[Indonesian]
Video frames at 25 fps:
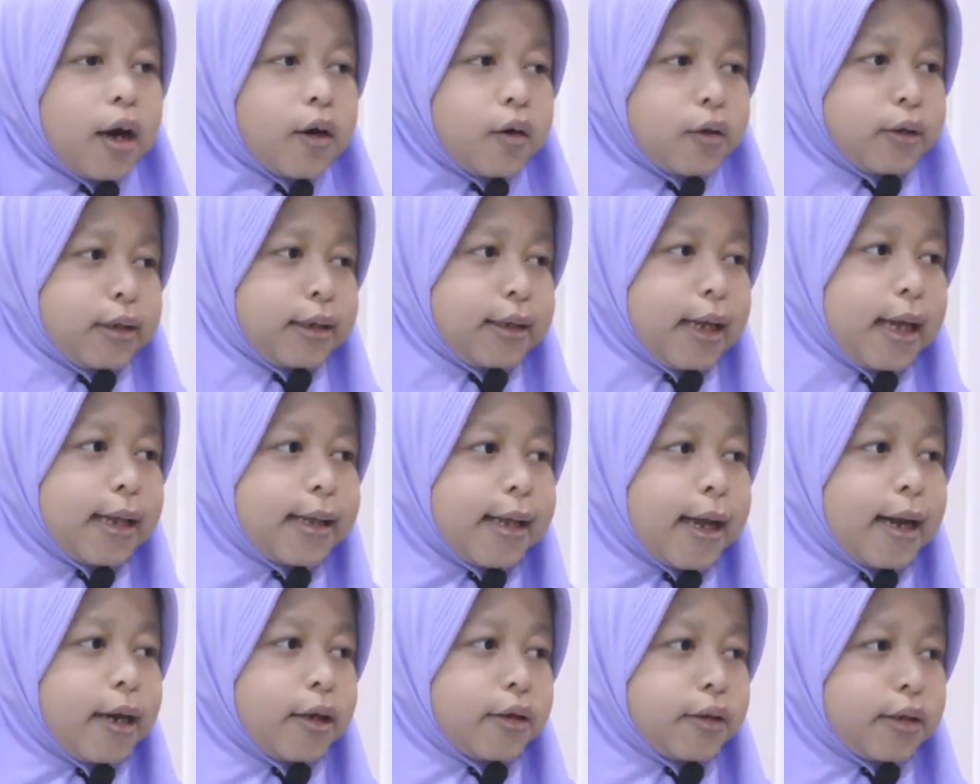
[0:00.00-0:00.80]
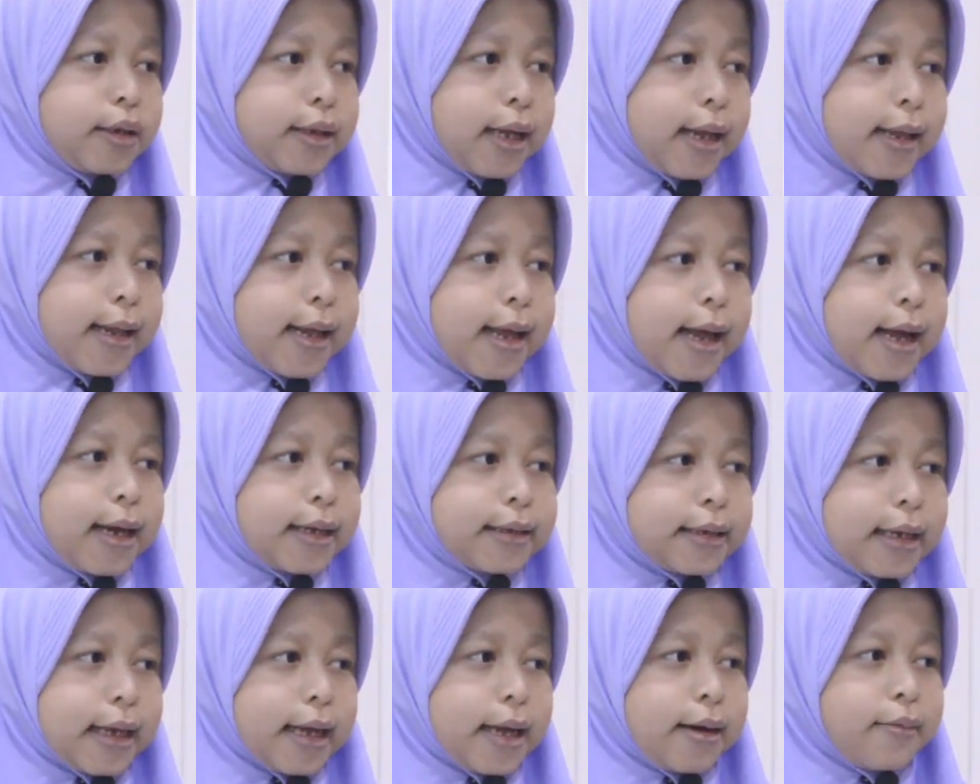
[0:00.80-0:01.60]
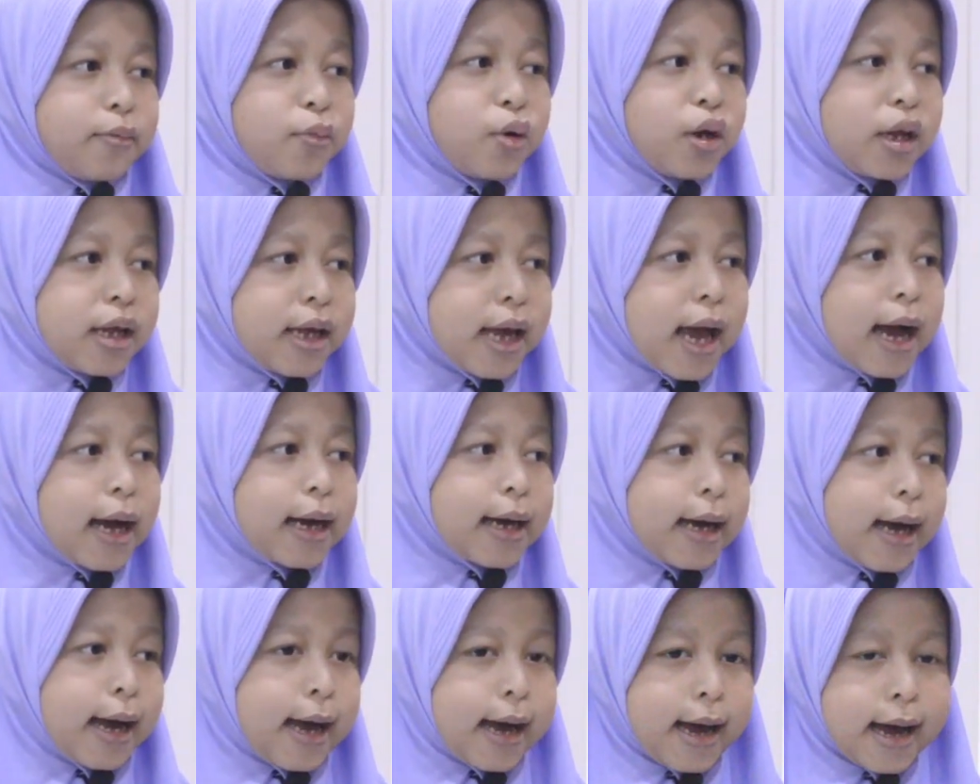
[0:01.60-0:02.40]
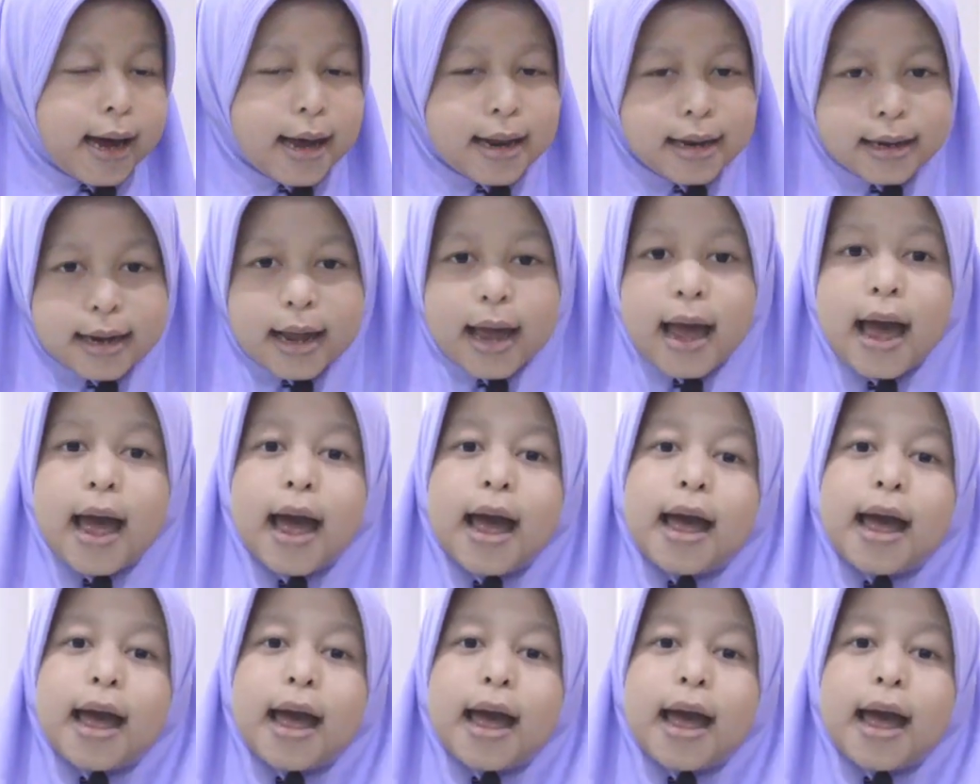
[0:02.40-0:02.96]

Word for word: ustadz dan ustazah yang saya muliakan,